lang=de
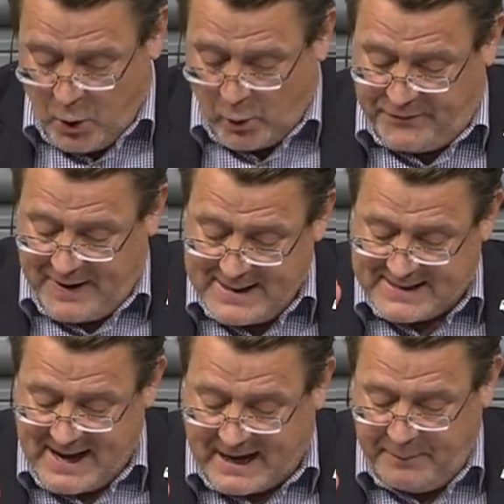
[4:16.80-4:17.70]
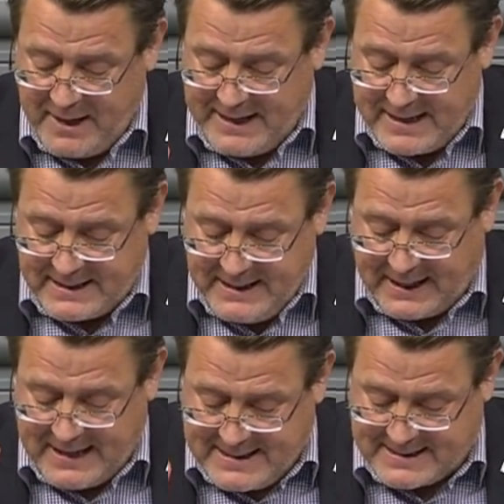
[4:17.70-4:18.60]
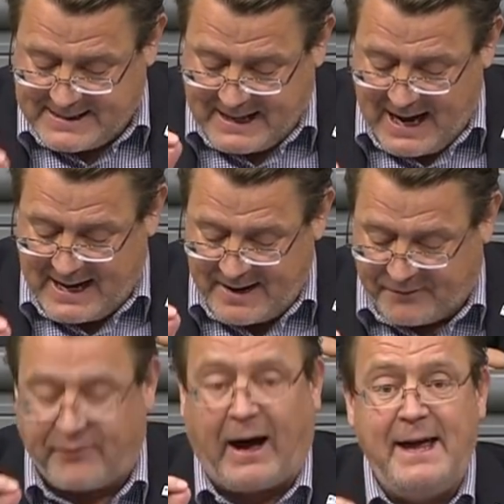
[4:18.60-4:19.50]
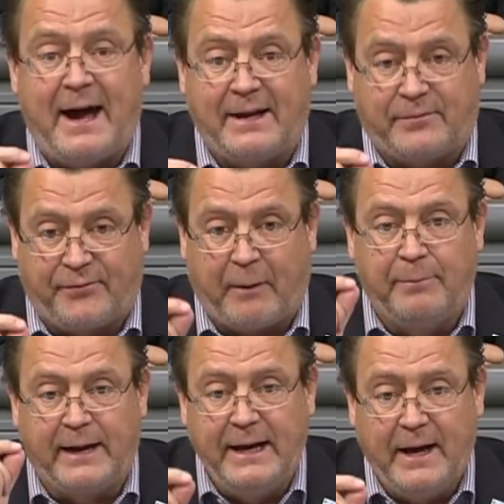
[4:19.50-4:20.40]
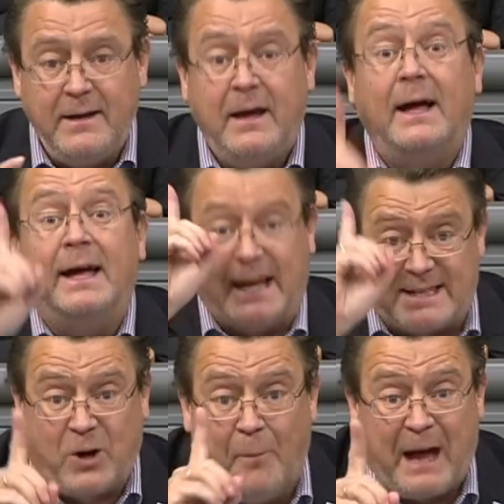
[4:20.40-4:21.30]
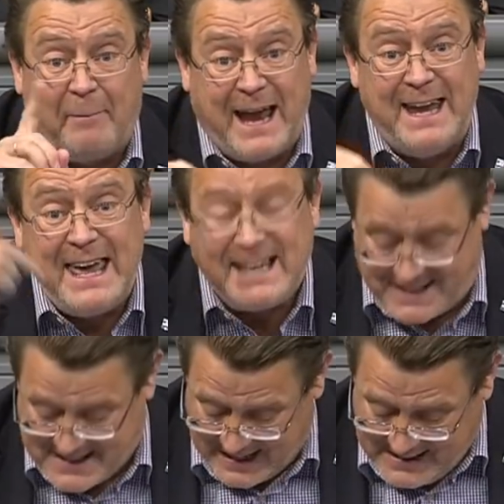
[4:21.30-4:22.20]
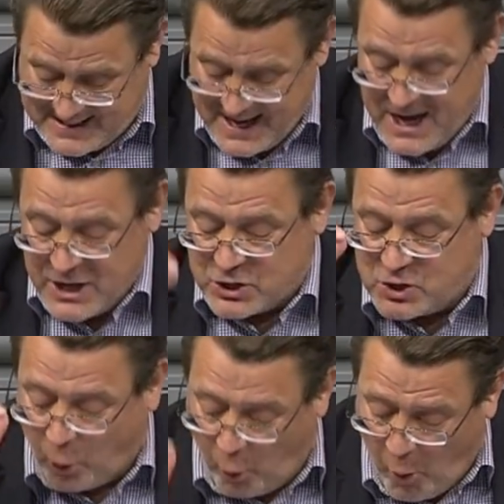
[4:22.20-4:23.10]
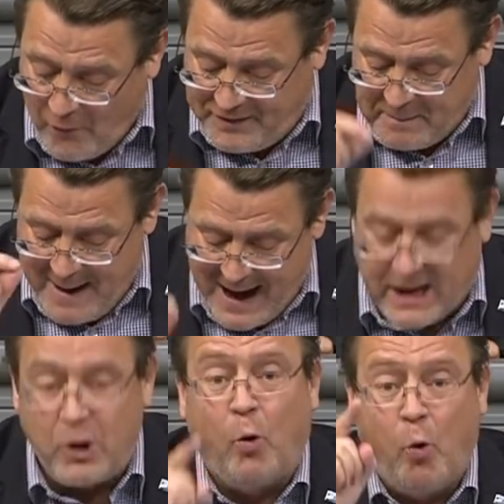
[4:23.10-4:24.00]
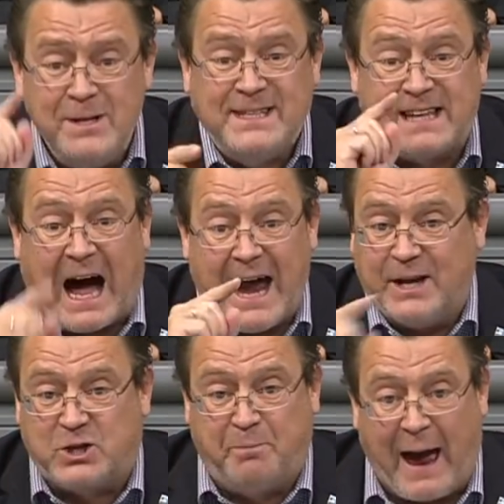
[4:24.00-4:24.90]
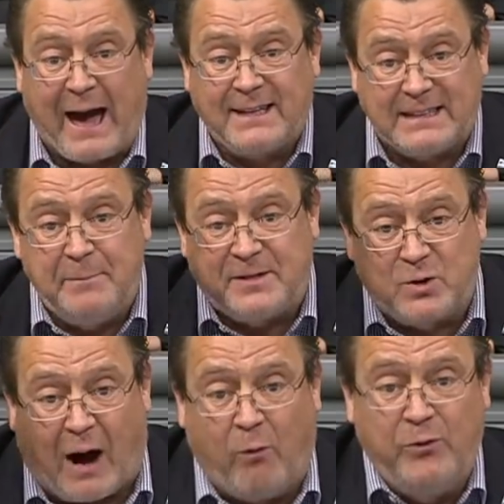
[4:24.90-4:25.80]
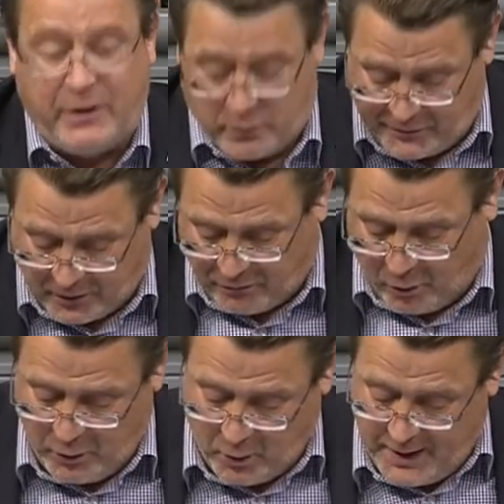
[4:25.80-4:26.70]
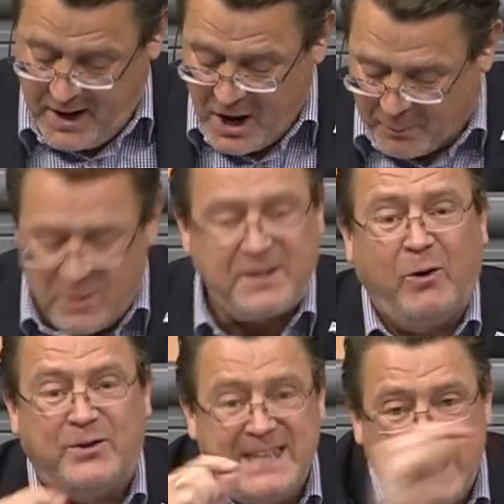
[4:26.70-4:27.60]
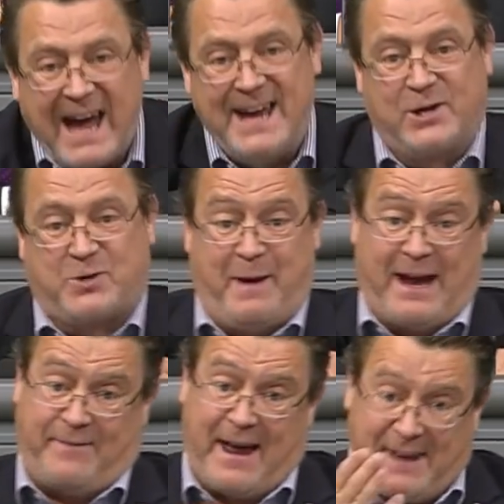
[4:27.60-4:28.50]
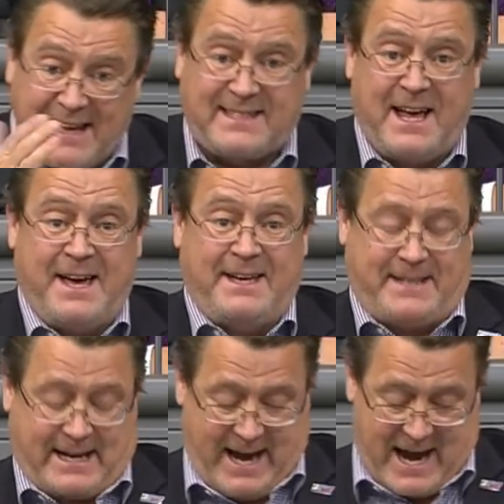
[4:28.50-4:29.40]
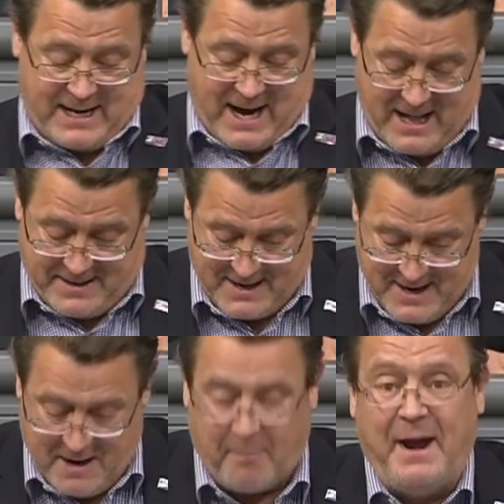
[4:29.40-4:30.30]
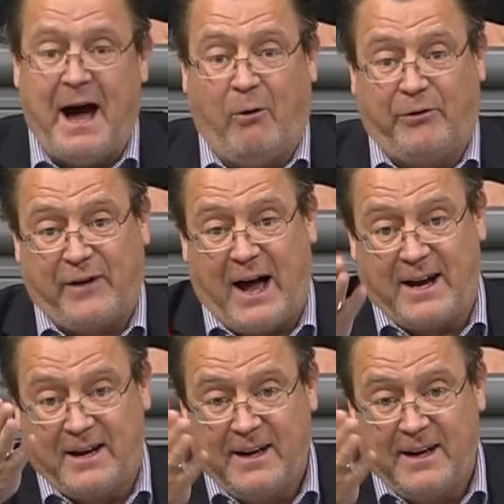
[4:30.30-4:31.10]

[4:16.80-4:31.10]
und wenn es nach mir geht, ihre letzten Tage in Freiheit verbringen. Jetzt kommt aber der nächste Satz, so wie Merkel uns einsperrt, nämlich zu Hause in unsere Wohnungen, muss auch sie eingesperrt werden. Das ist der Kerngehalt meiner Aussage